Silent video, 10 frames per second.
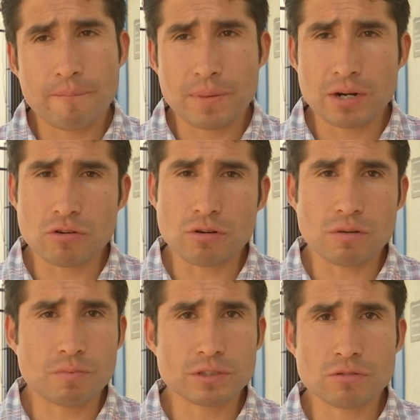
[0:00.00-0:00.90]

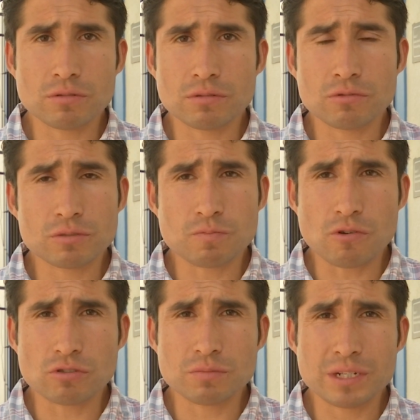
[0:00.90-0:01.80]
pero pues son unos
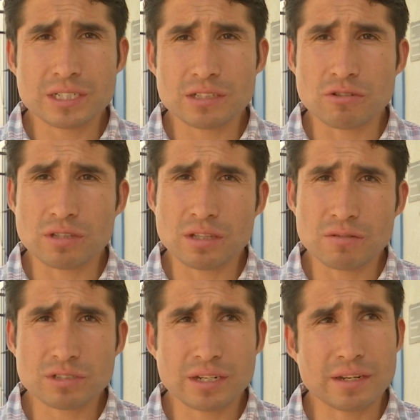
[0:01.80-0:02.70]
pocos meses donde
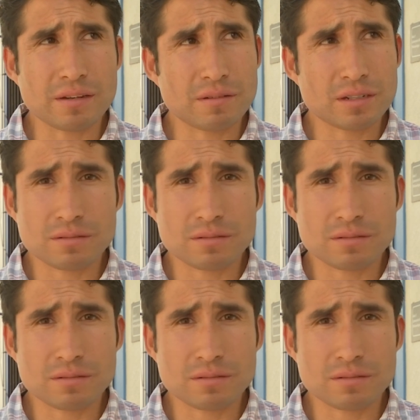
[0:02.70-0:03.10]
tenemos que